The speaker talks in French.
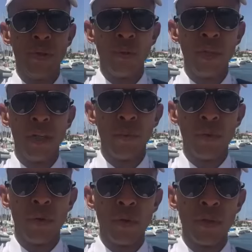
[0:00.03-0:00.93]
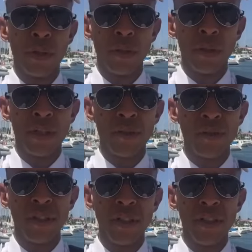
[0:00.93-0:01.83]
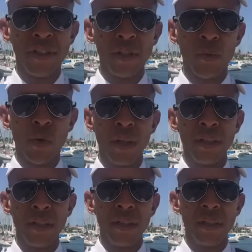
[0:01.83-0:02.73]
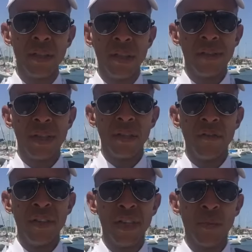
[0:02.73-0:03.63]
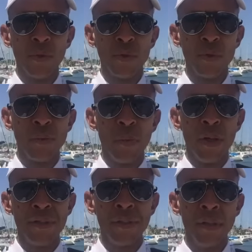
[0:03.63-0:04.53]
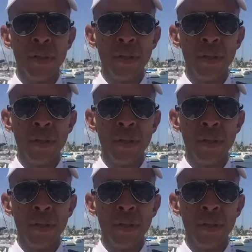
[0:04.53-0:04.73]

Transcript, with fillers: suis Tony Herblon, le gérant de la société G7 Worldwide Drink Service, Herblon Swiss Boss.